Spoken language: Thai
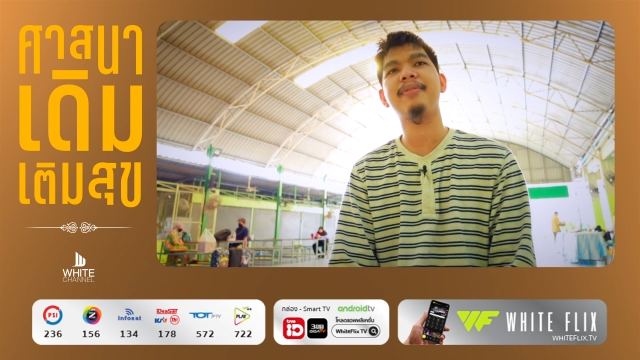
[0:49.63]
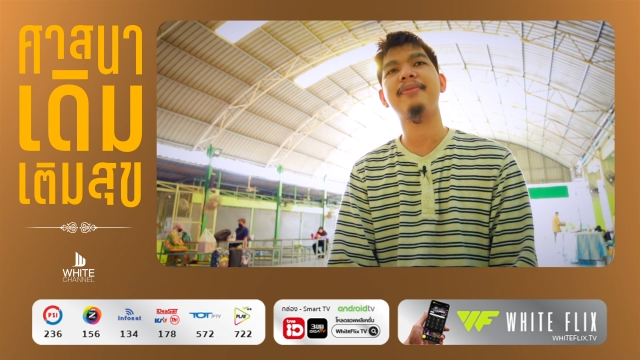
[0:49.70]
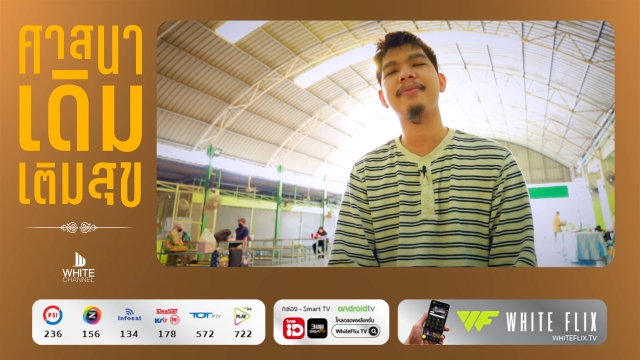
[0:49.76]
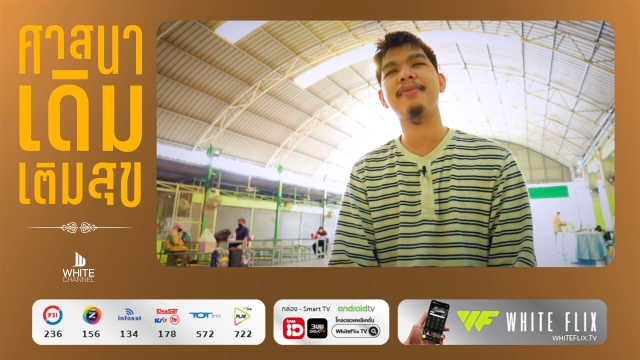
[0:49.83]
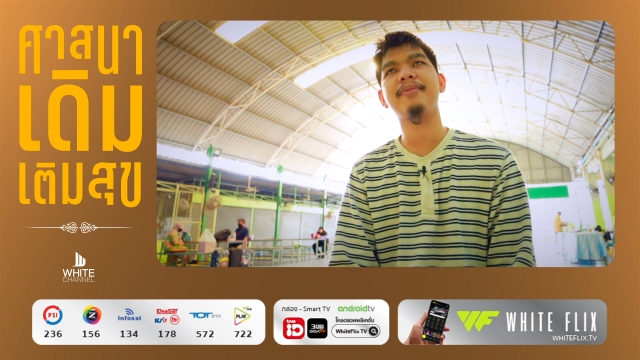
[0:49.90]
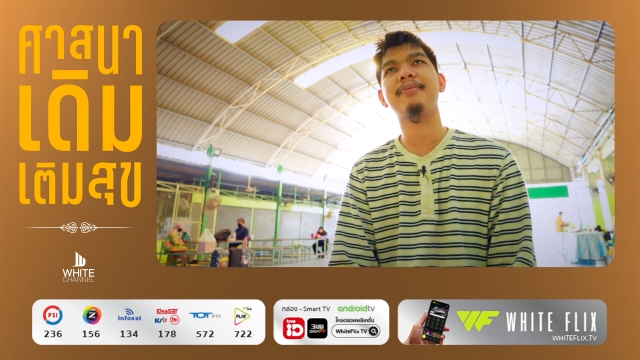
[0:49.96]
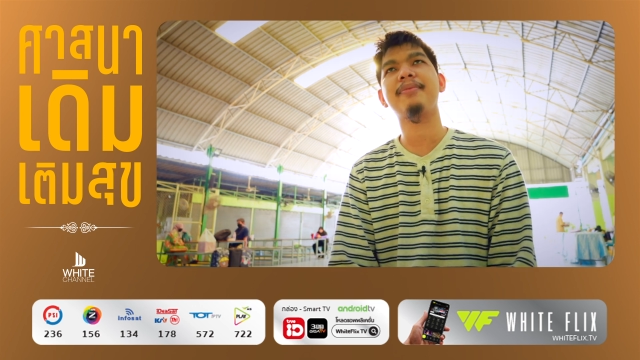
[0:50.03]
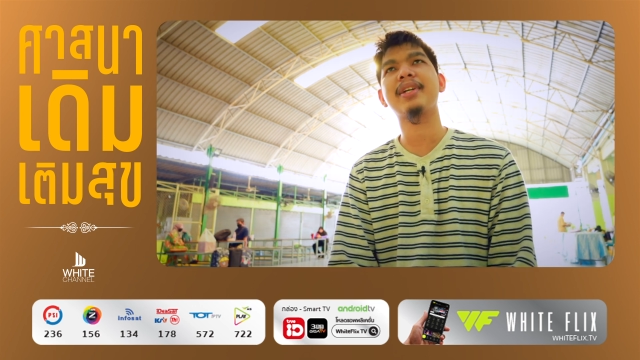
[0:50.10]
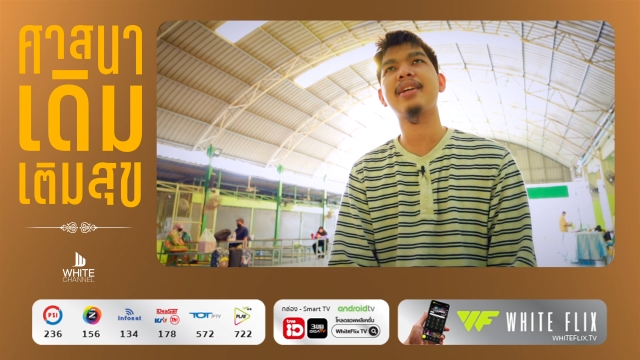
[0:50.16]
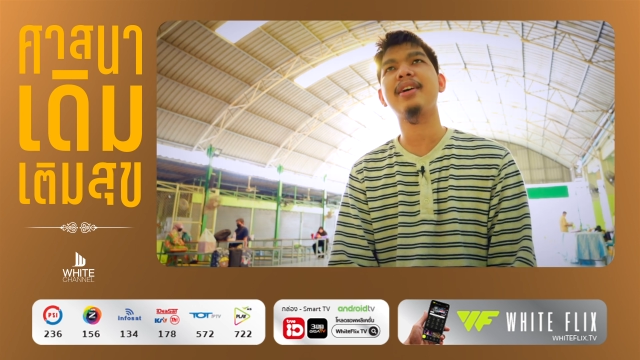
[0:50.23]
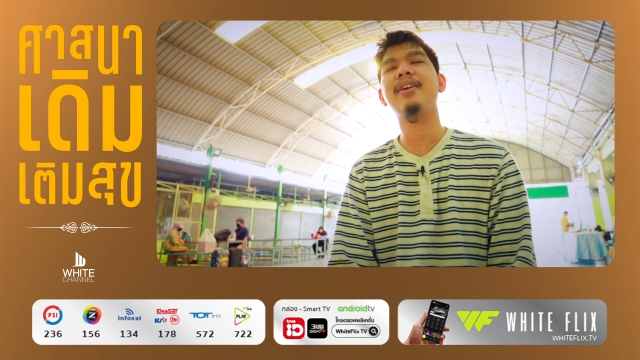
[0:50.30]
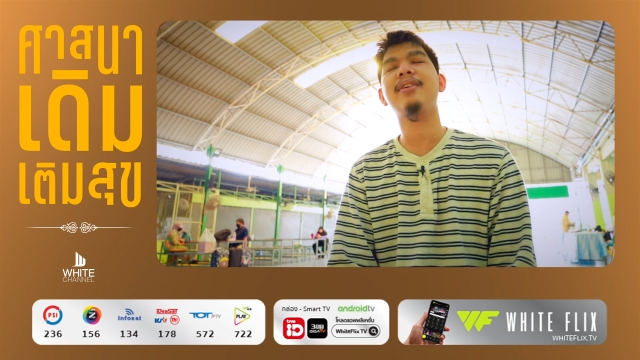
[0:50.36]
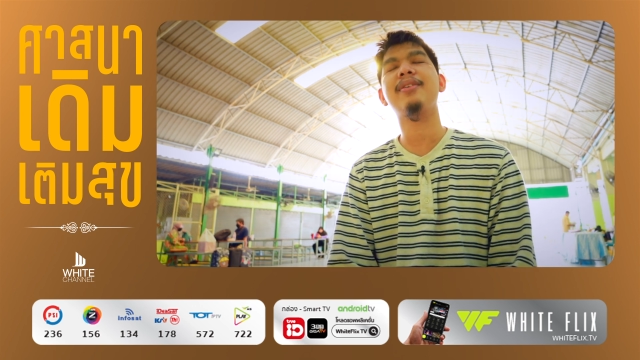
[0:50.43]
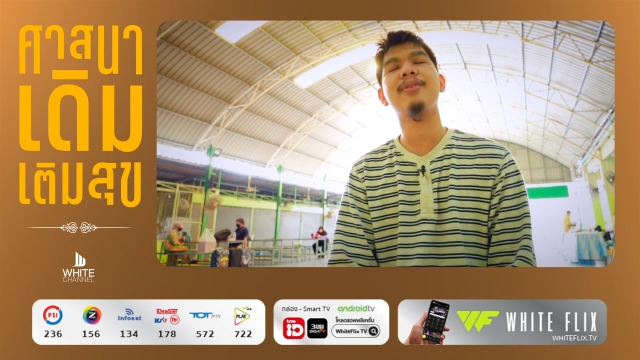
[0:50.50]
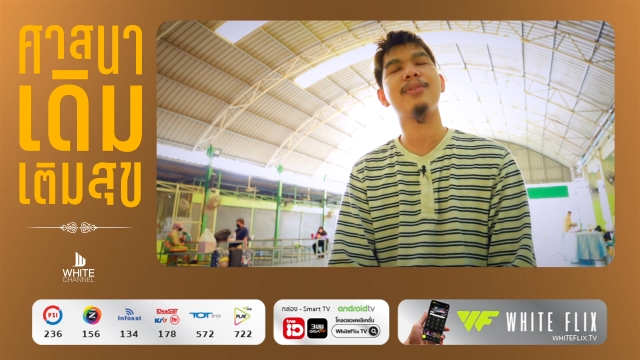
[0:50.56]
วมัน
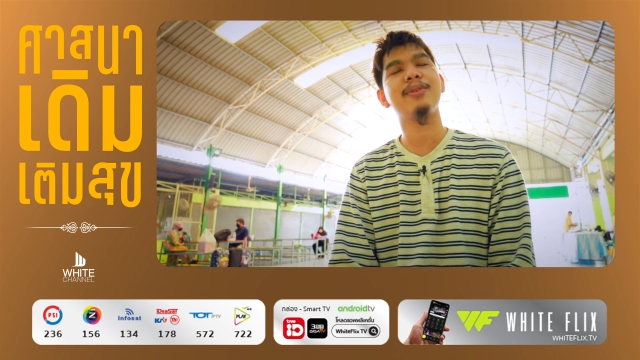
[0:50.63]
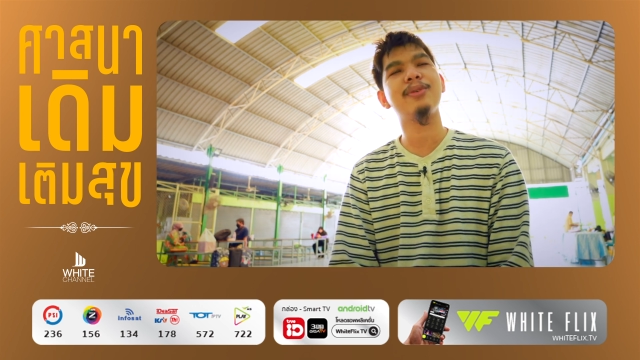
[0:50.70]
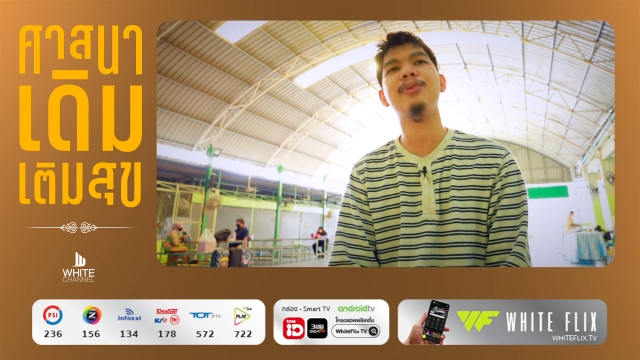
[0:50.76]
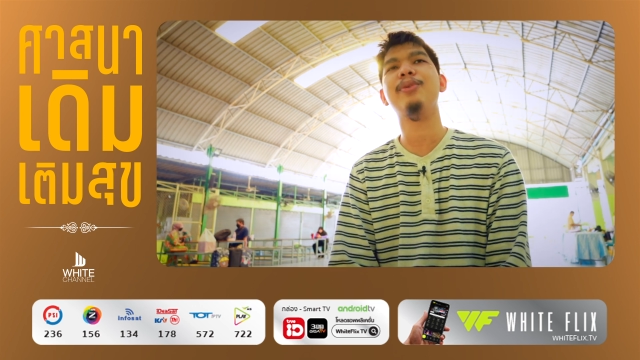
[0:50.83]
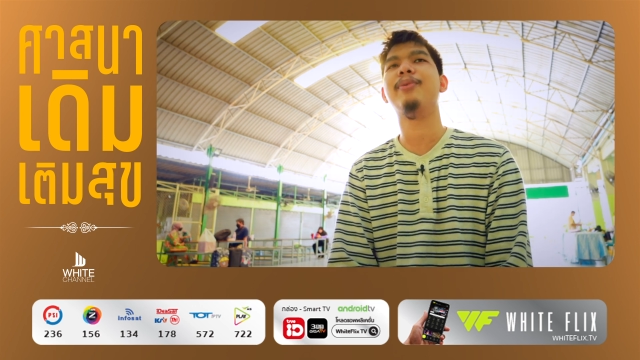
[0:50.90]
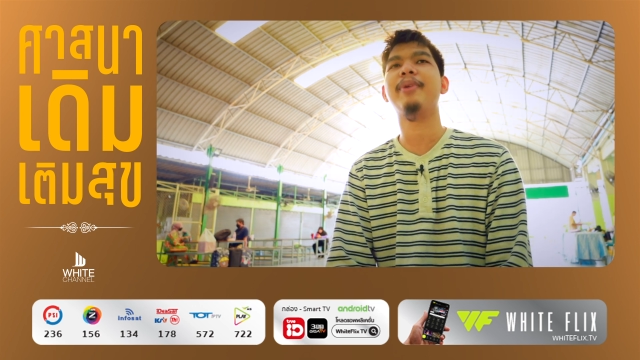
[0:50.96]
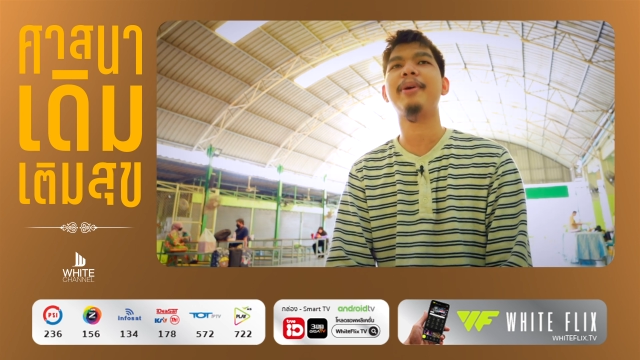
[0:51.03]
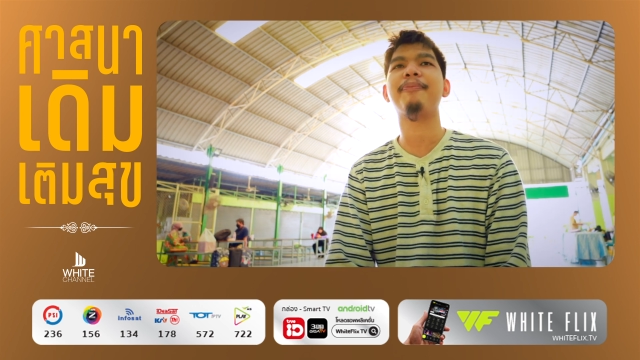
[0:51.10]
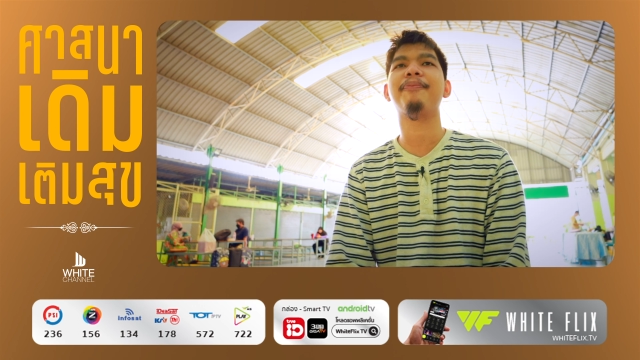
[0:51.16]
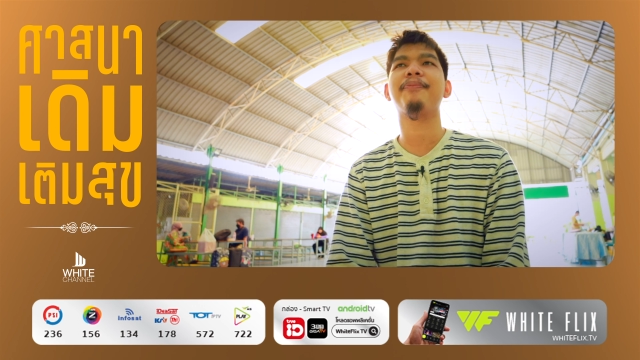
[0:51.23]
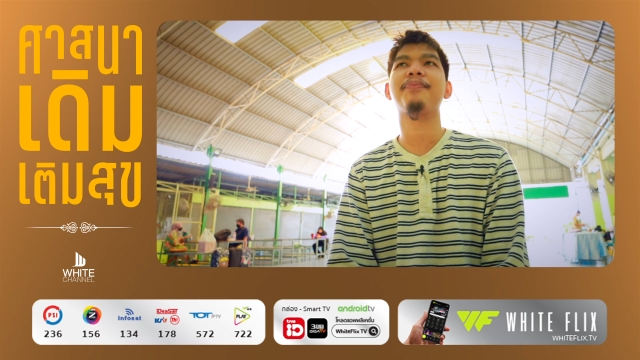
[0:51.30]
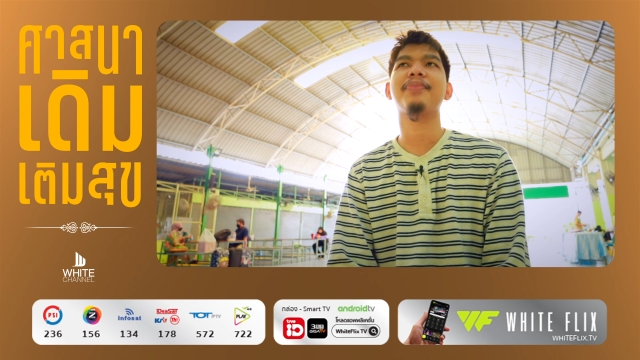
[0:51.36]
ก็โอ้โหแบบ